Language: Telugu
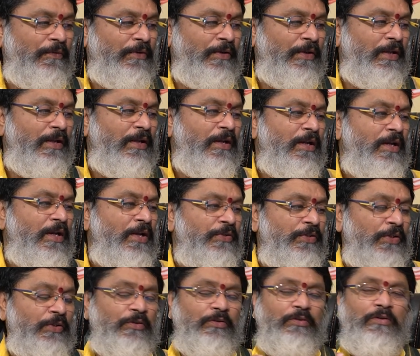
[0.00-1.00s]
ఉంటుంది
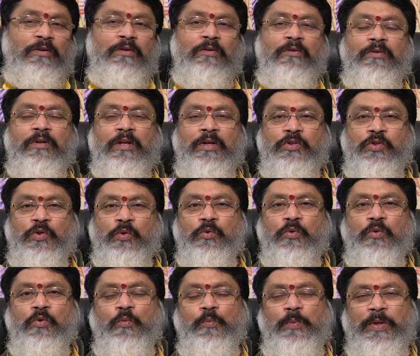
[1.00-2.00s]
చతుర్థంలో ఉన్న
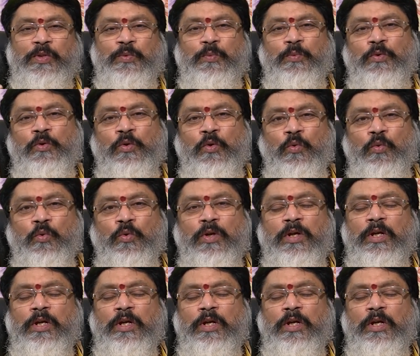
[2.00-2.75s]
శుక్రుడు ప్లస్ బుధుడు